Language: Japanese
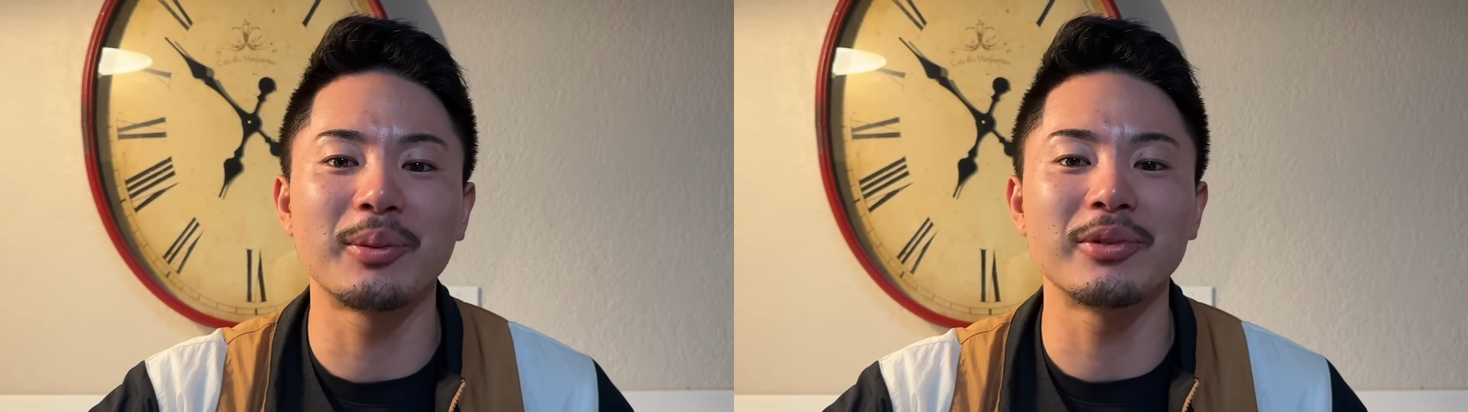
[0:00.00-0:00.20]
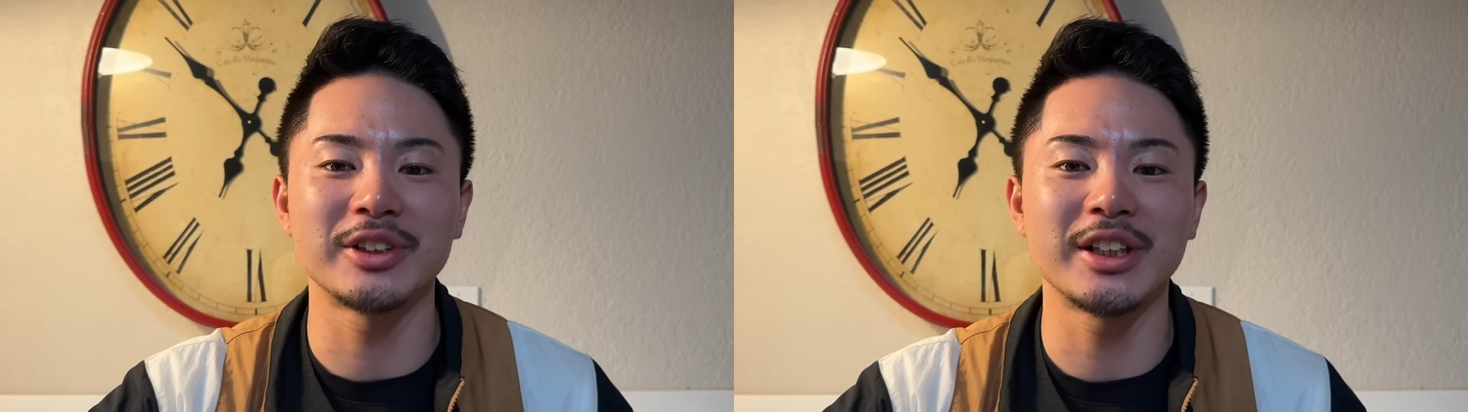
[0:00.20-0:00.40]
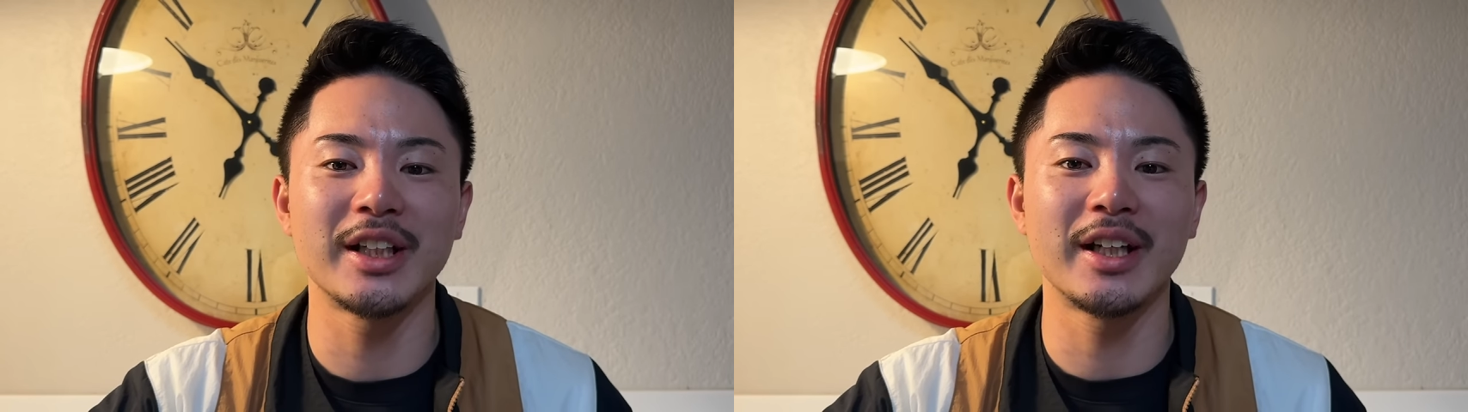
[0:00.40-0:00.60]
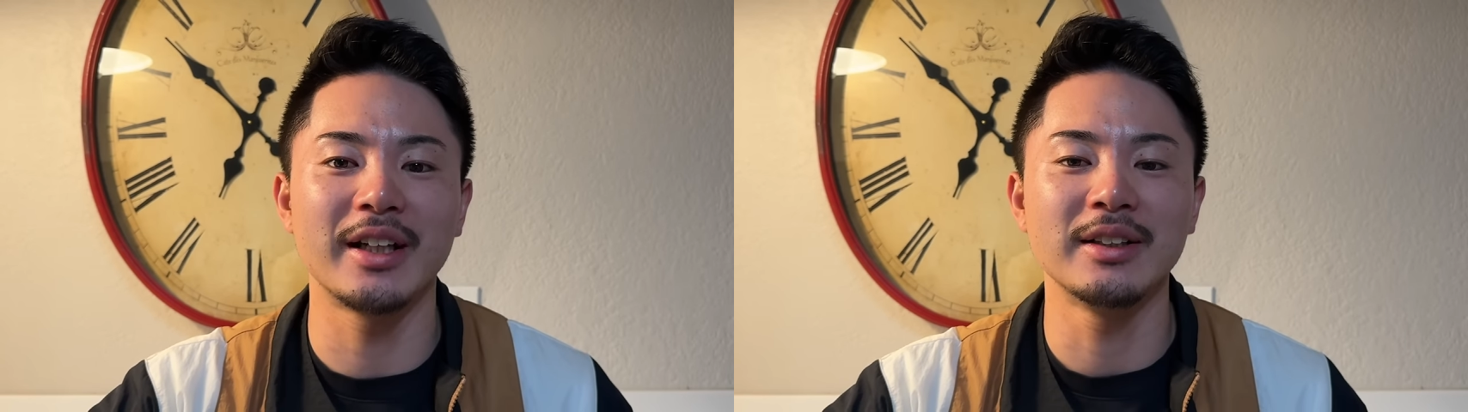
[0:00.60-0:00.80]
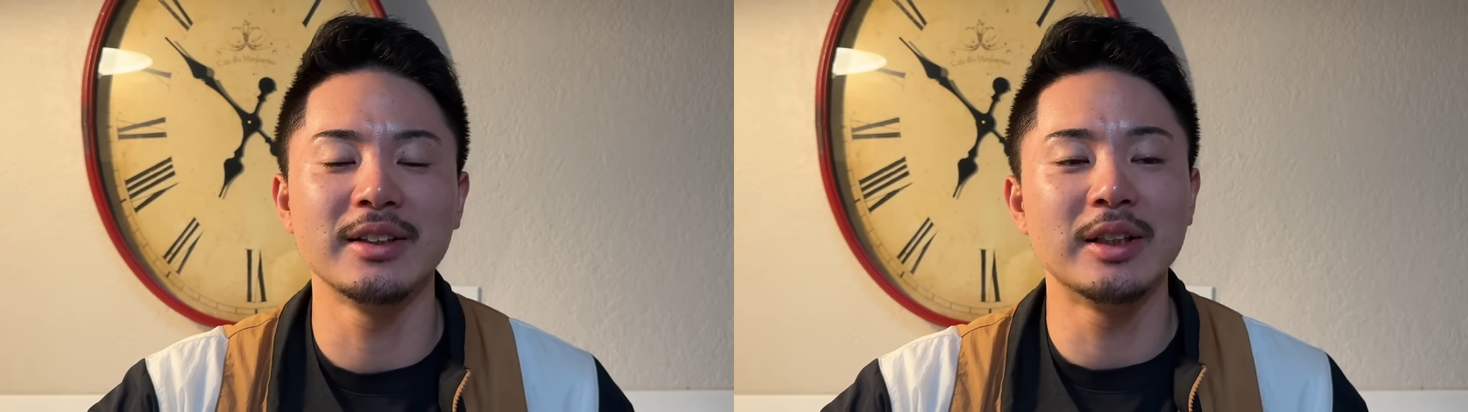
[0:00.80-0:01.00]
と思う
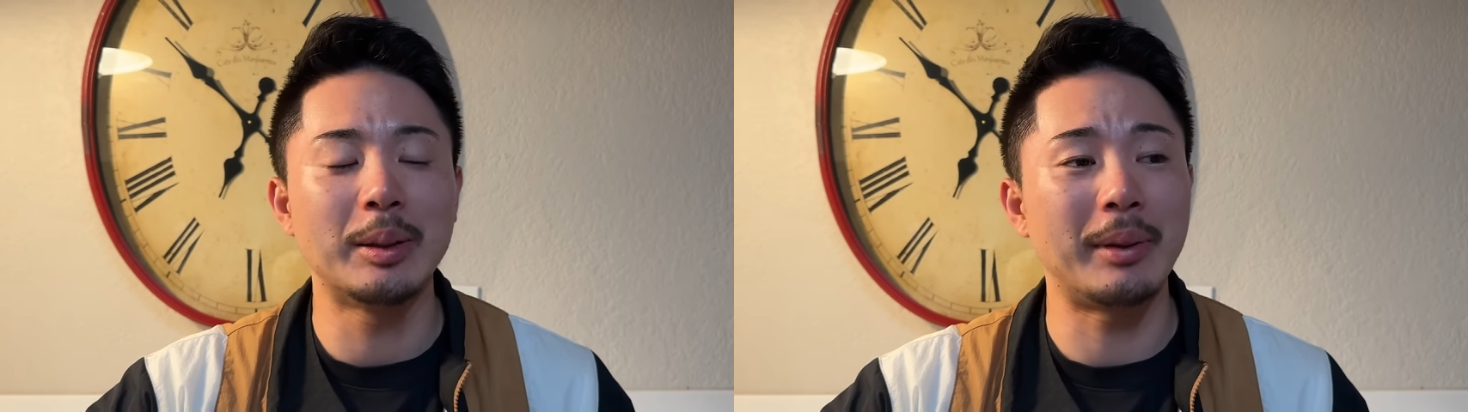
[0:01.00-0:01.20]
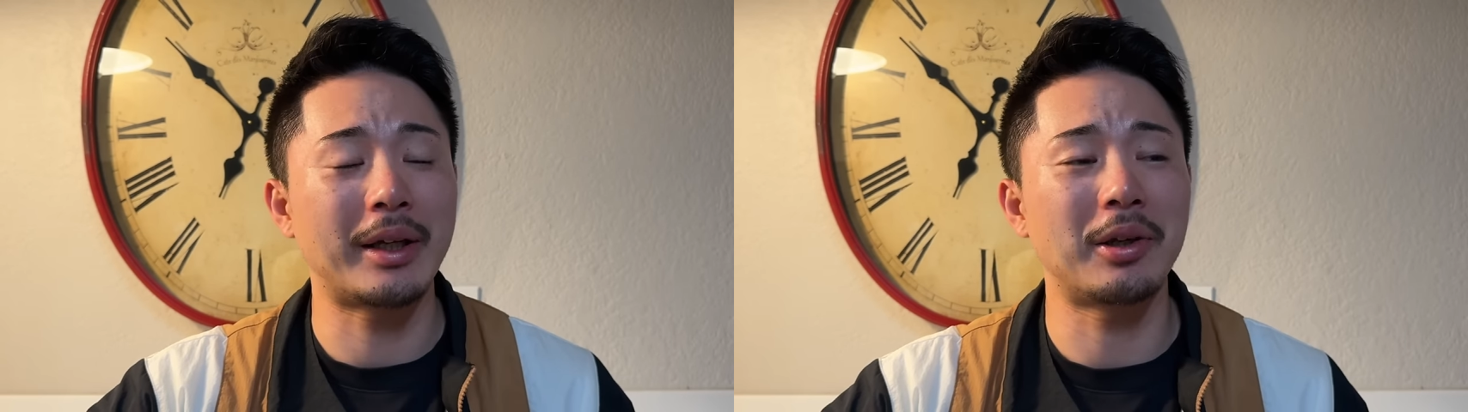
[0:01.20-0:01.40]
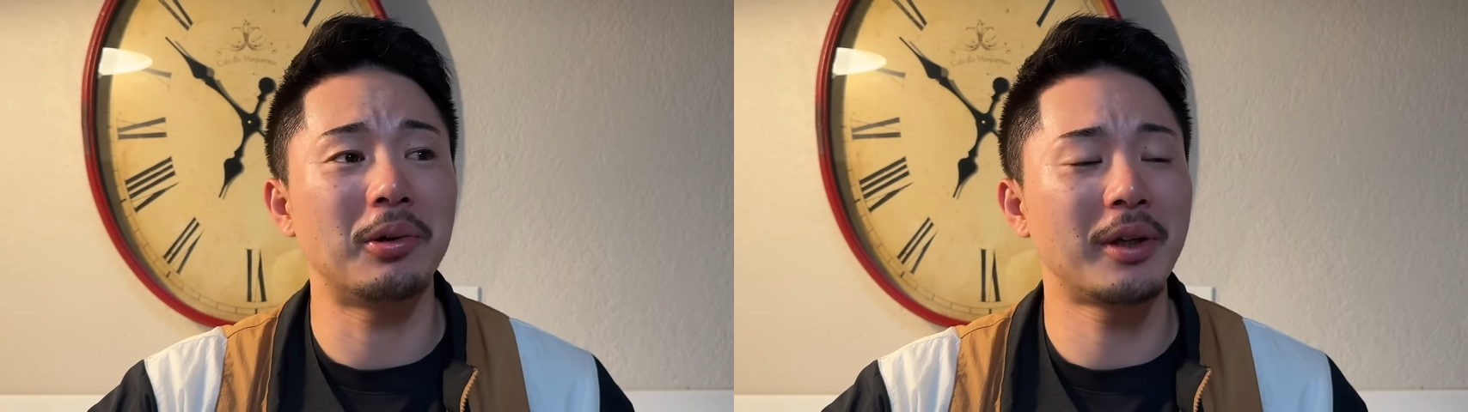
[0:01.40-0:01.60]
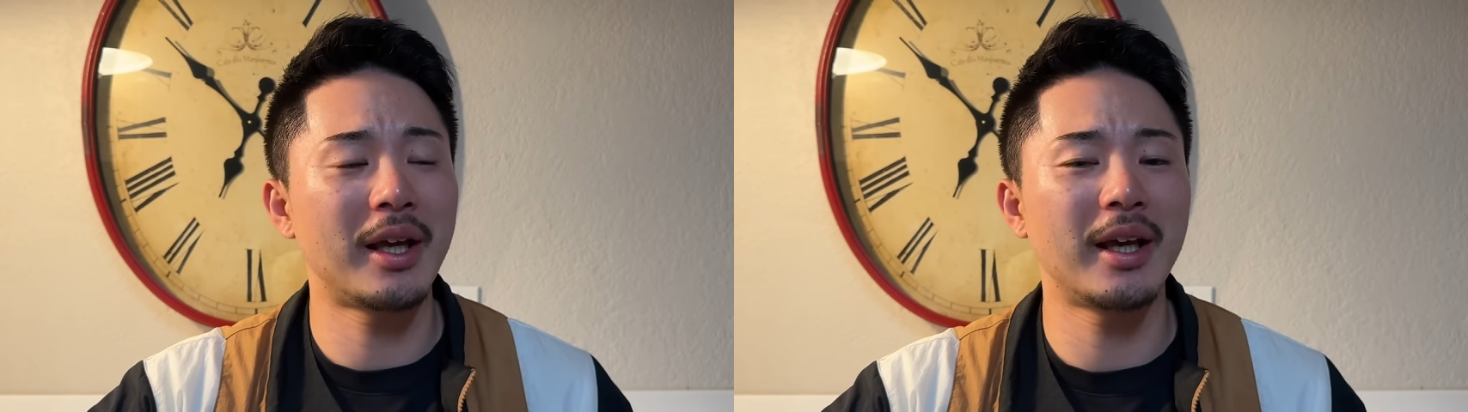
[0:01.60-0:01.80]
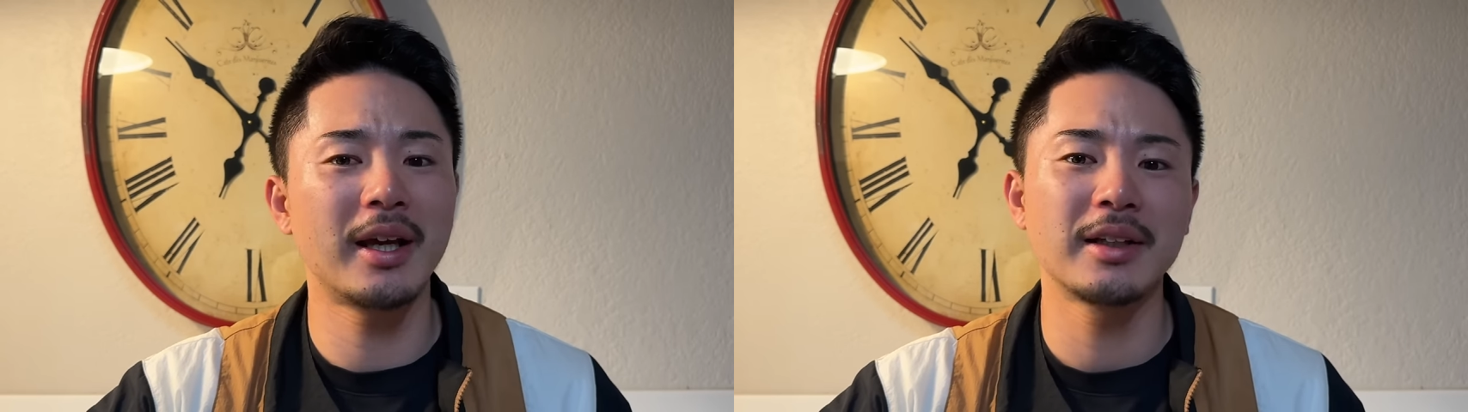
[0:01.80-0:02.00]
し、まあ今日
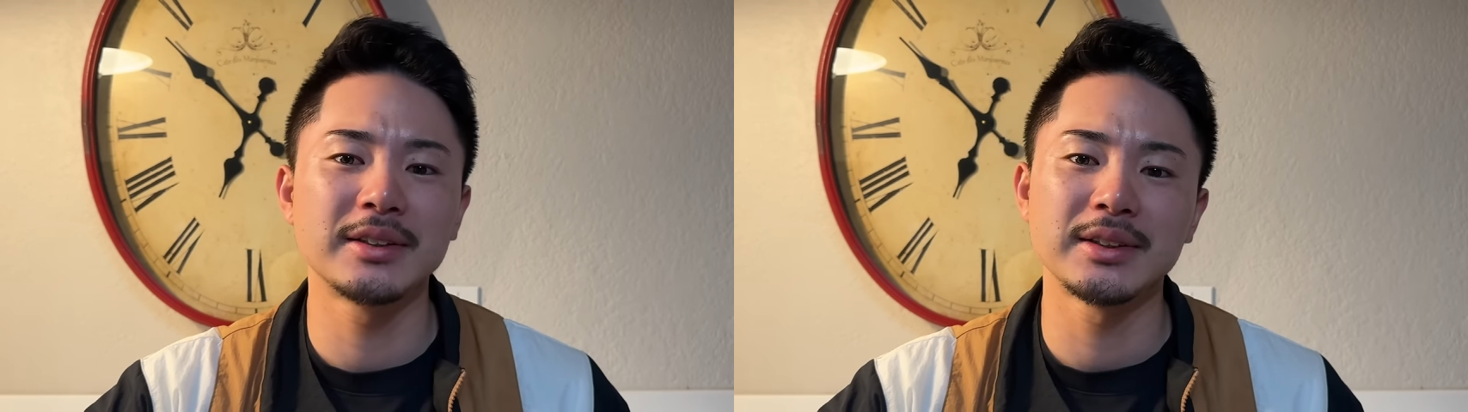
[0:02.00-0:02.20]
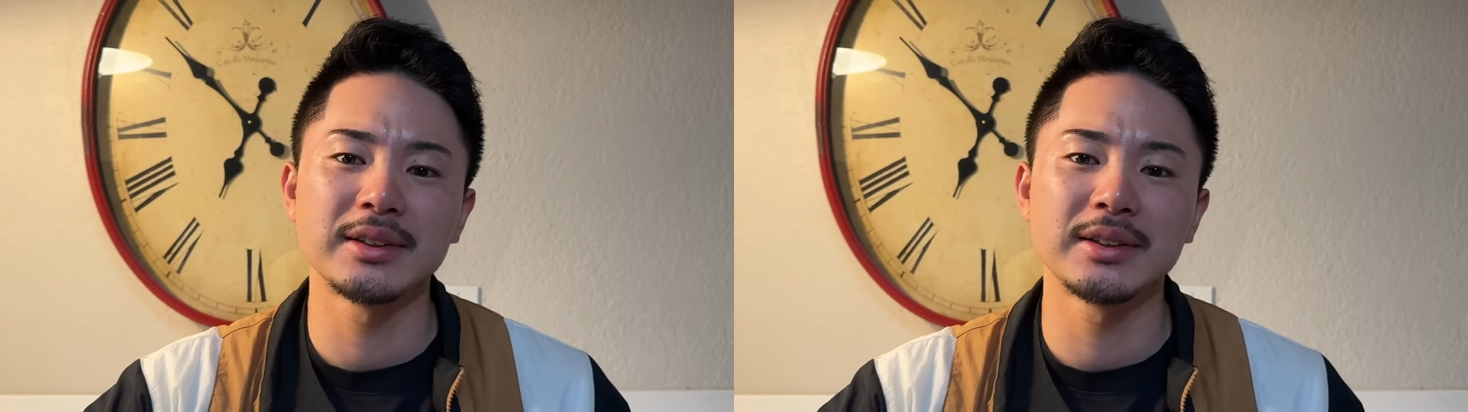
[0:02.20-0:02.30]
ね、